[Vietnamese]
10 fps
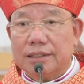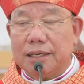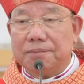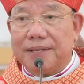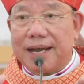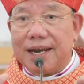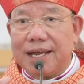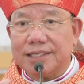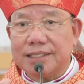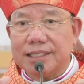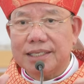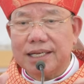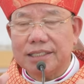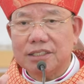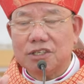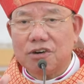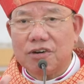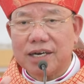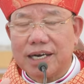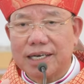Thập giá là gì? Là những
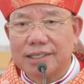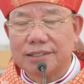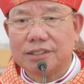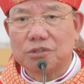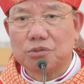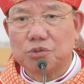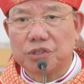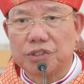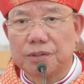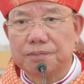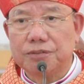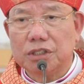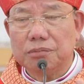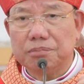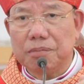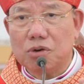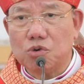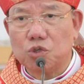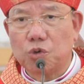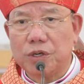khó khăn trong cuộc sống, những
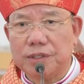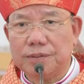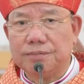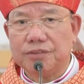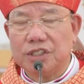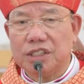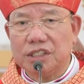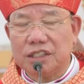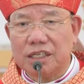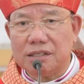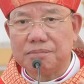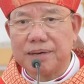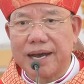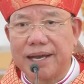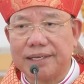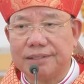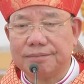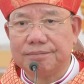mâu thuẫn, những thất bại,